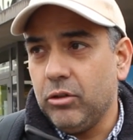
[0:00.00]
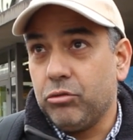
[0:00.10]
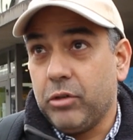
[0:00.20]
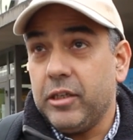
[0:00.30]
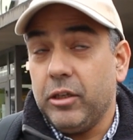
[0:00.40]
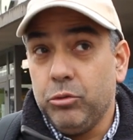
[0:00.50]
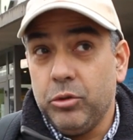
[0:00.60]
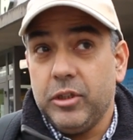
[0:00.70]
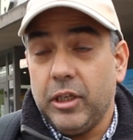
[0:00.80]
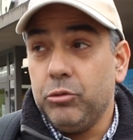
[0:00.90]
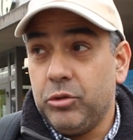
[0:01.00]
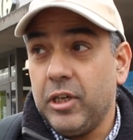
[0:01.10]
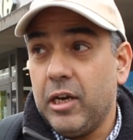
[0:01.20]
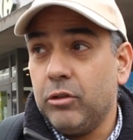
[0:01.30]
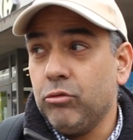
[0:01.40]
En tout cas, il il y a du
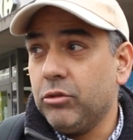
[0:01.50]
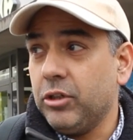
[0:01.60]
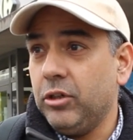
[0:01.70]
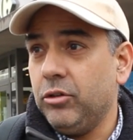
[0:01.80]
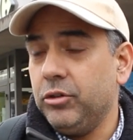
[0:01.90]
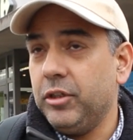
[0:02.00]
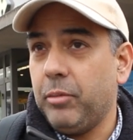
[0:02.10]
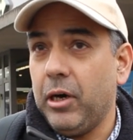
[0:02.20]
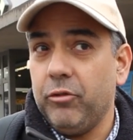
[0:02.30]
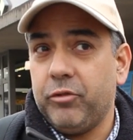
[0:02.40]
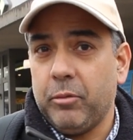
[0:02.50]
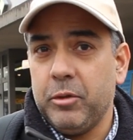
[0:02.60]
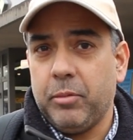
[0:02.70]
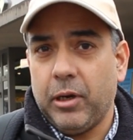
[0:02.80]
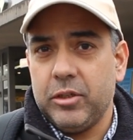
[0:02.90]
ciel tout le temps. On n'est pas
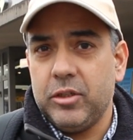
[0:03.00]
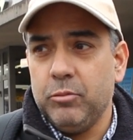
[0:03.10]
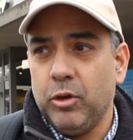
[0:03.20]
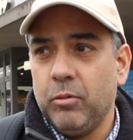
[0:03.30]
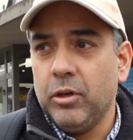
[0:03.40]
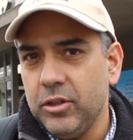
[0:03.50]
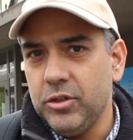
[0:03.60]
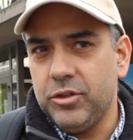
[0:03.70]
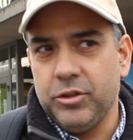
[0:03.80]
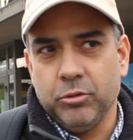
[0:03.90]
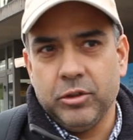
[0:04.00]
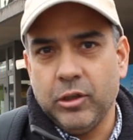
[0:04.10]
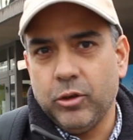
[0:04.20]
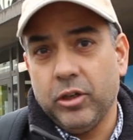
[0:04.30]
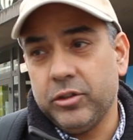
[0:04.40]
enfermé par les immeubles. Ici, on
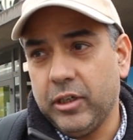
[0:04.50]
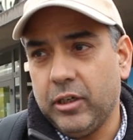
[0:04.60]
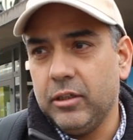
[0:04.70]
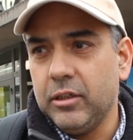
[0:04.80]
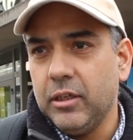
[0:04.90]
est au grand air.